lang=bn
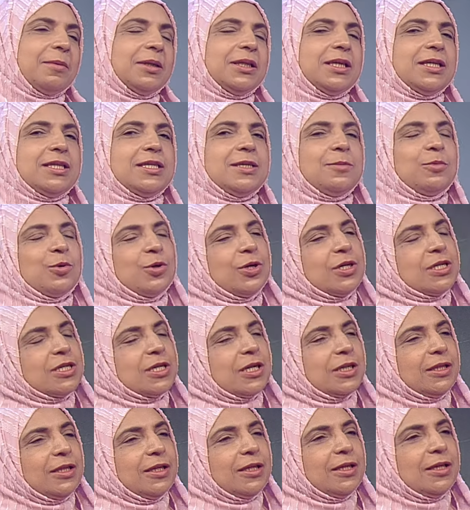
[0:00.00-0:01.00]
আমাদের জীবনের
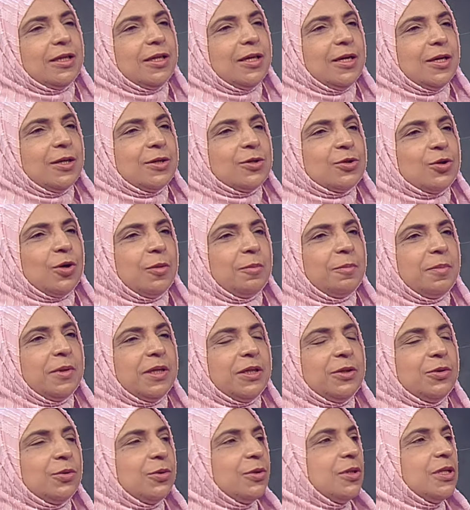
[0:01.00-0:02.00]
সাথে
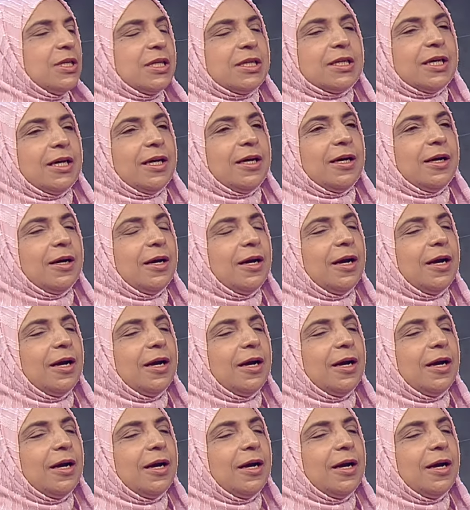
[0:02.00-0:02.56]
সম্পৃক্ত যেটা